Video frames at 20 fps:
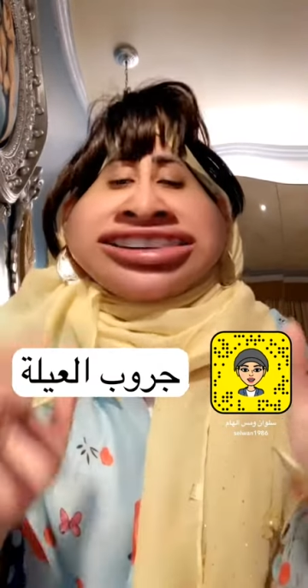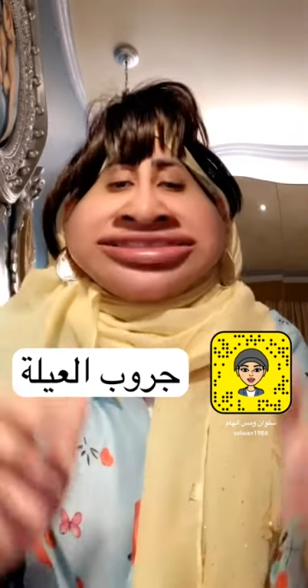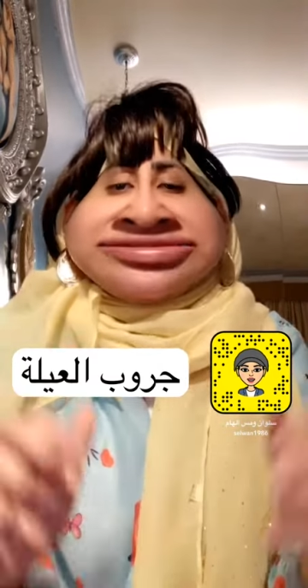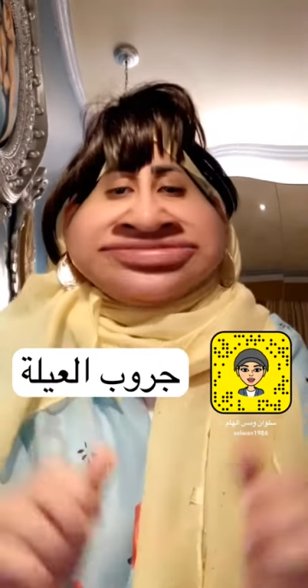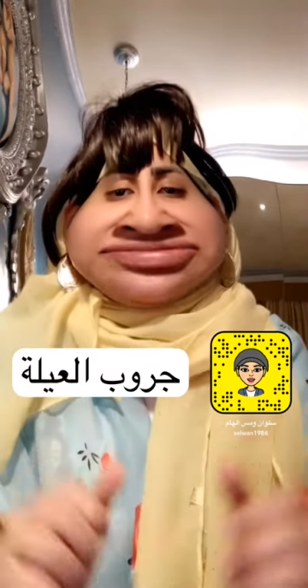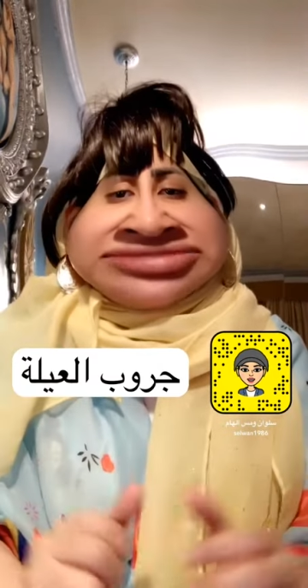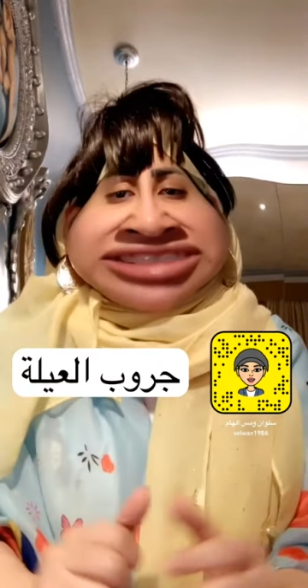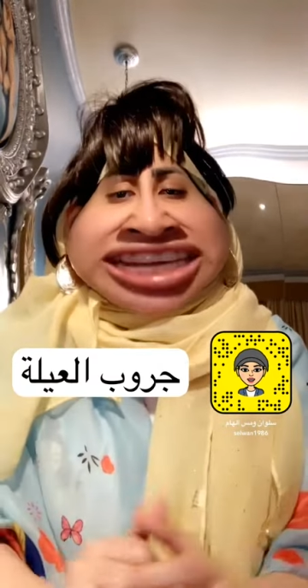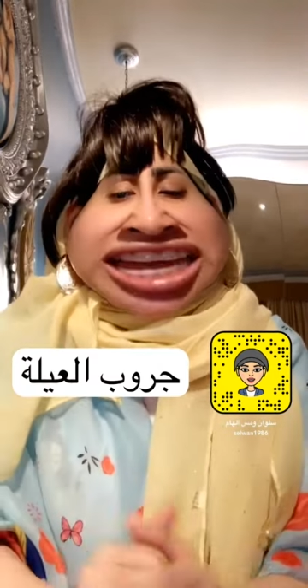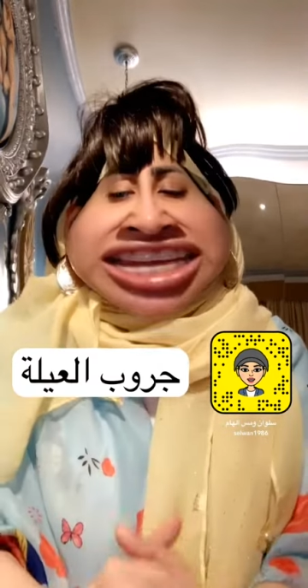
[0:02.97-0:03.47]

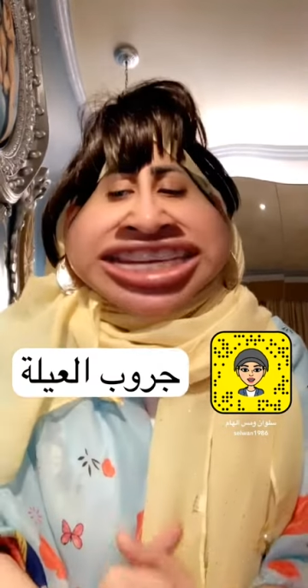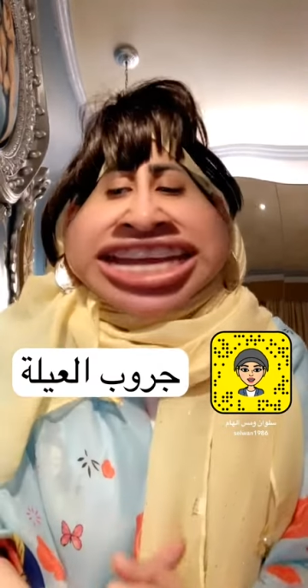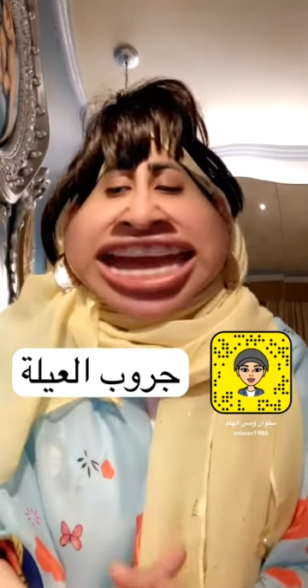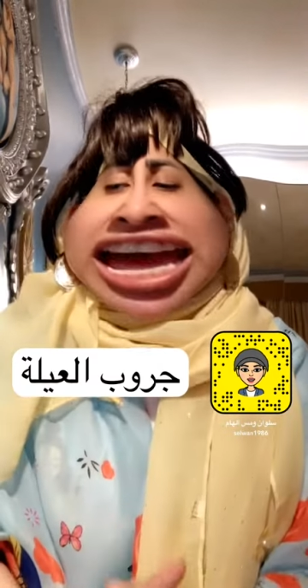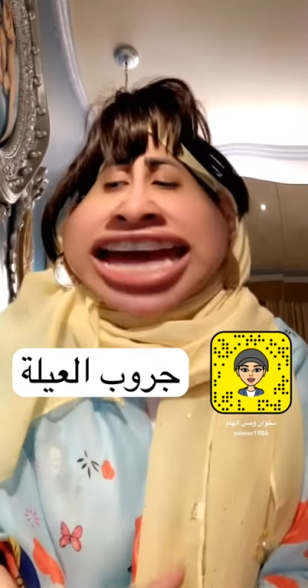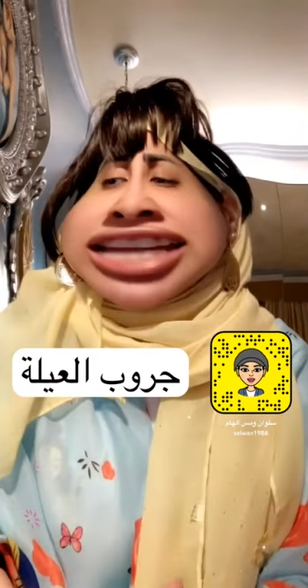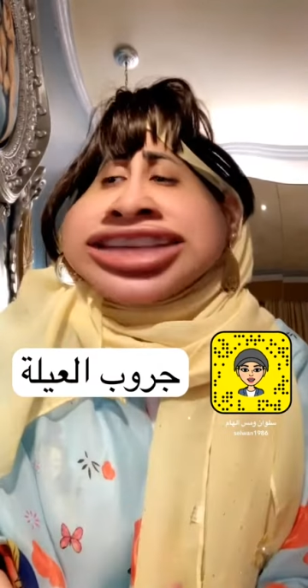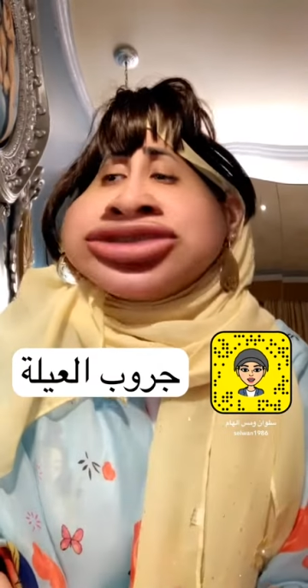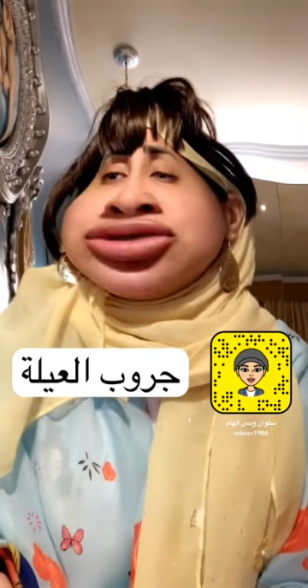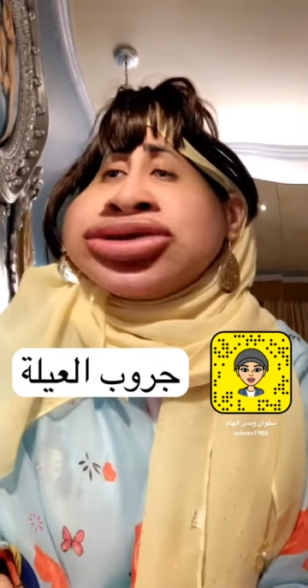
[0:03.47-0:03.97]
جاني
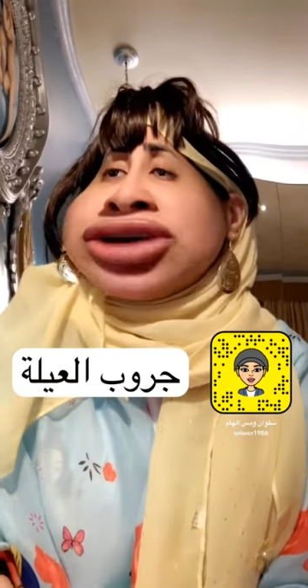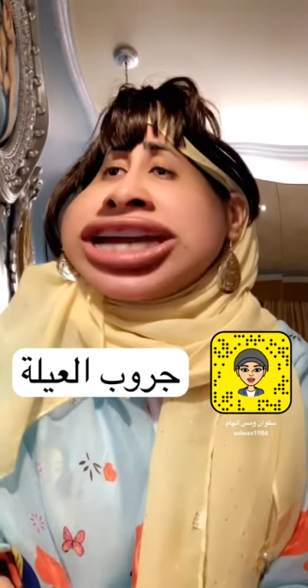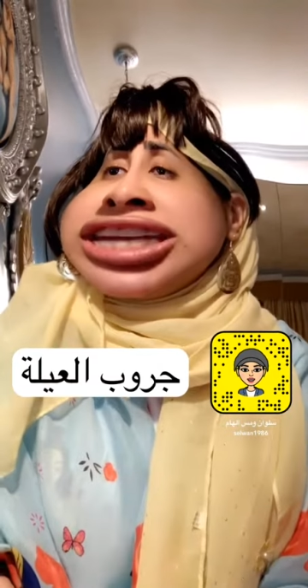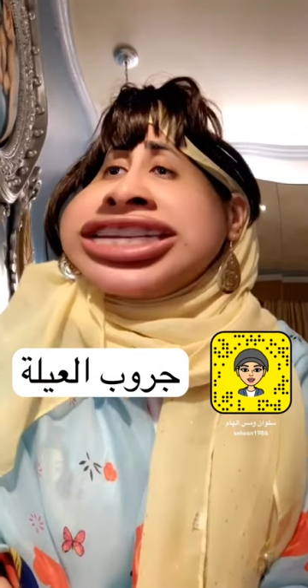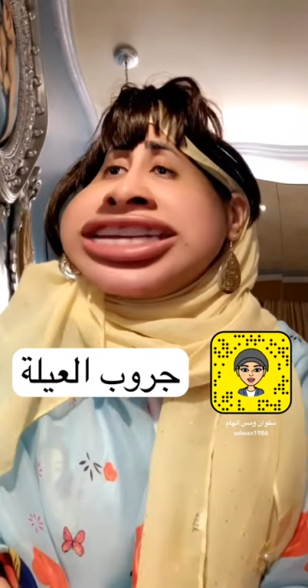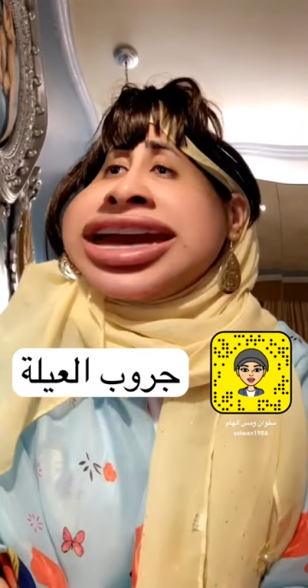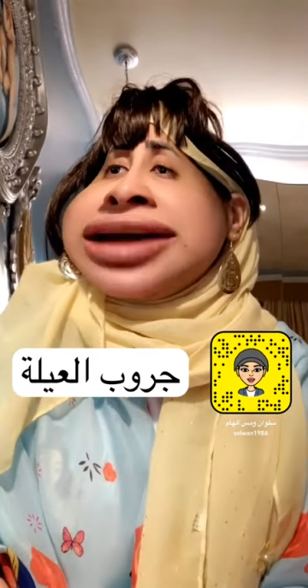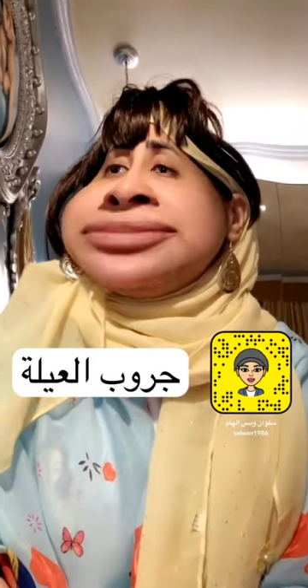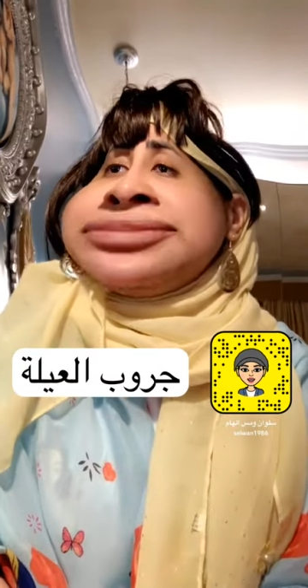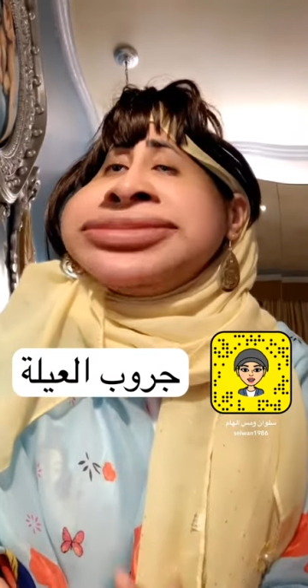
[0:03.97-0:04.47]
حد وقال لي يا
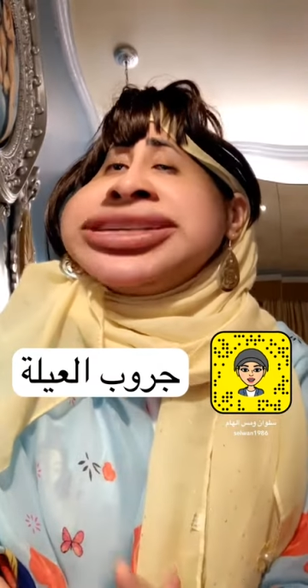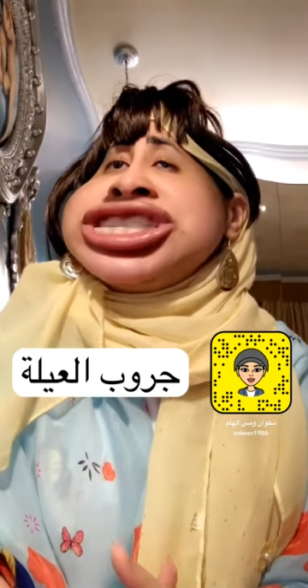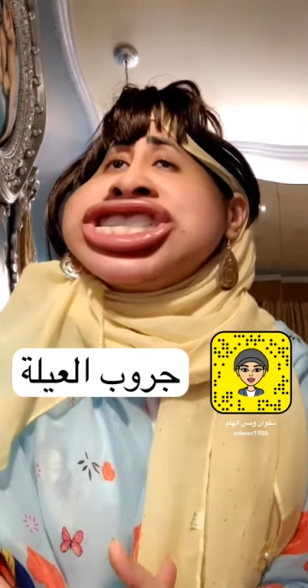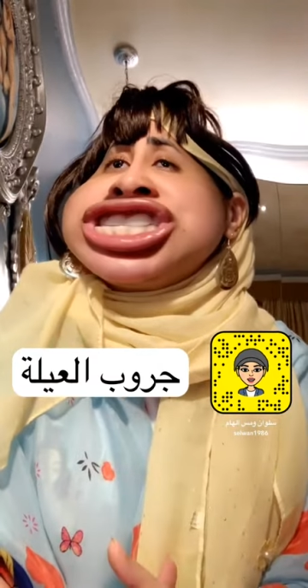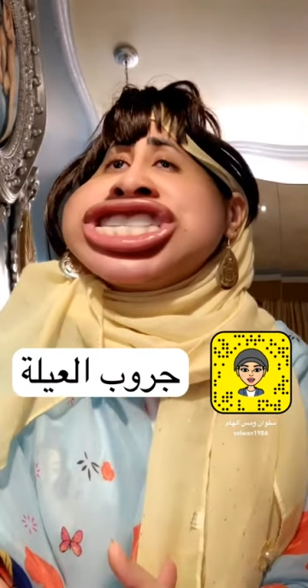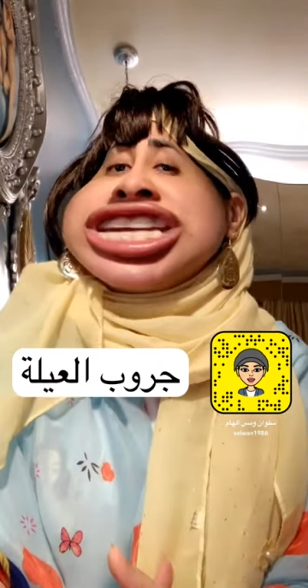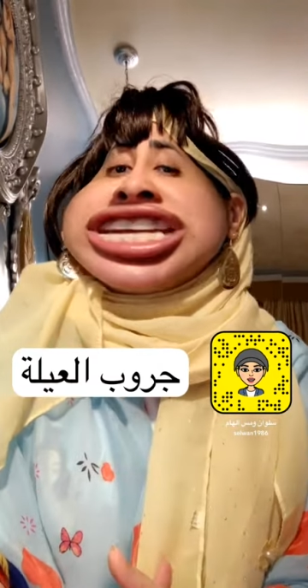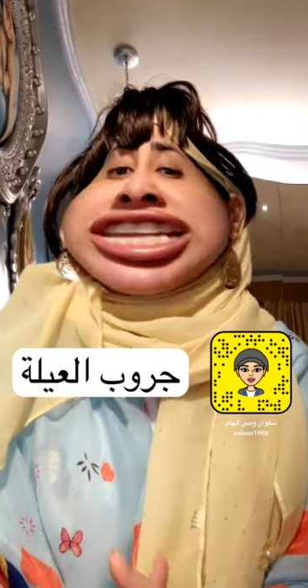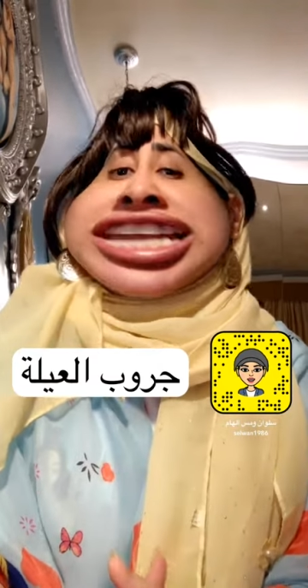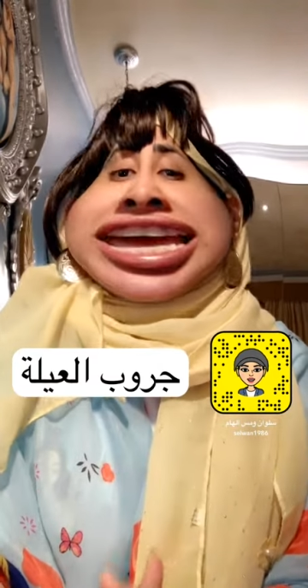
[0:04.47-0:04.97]
مش
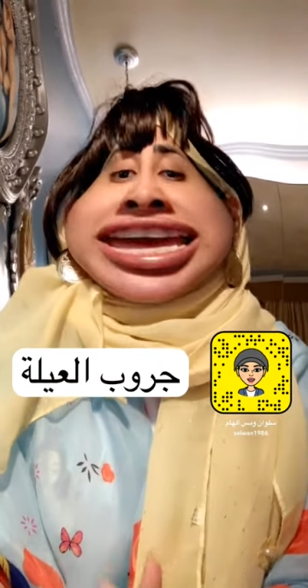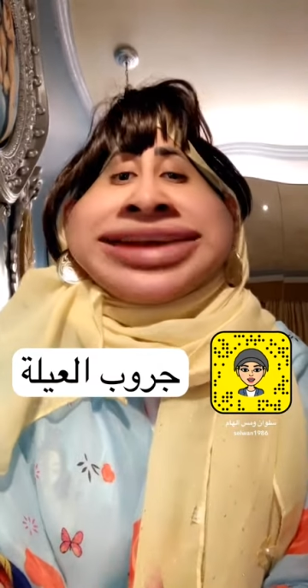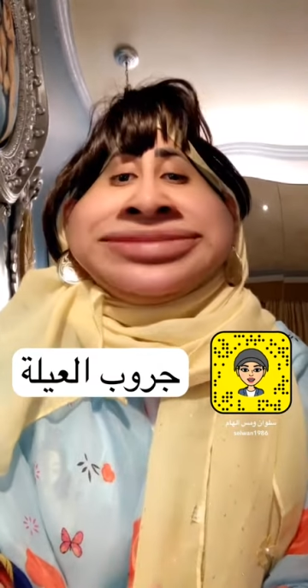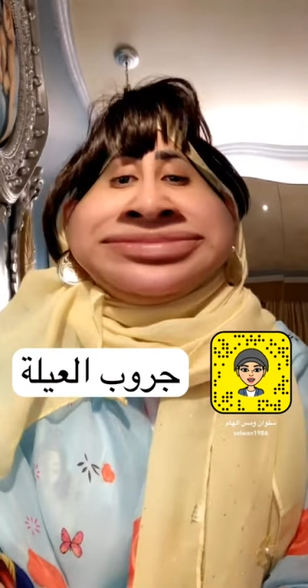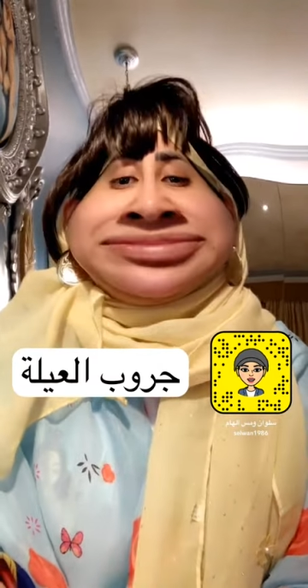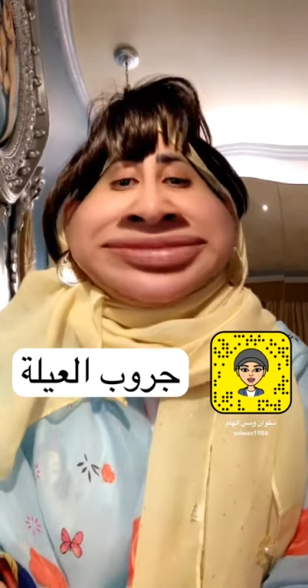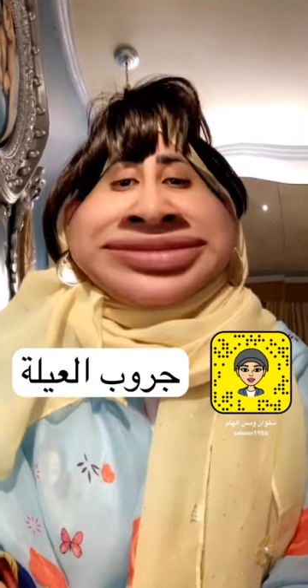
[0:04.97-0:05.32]
الهام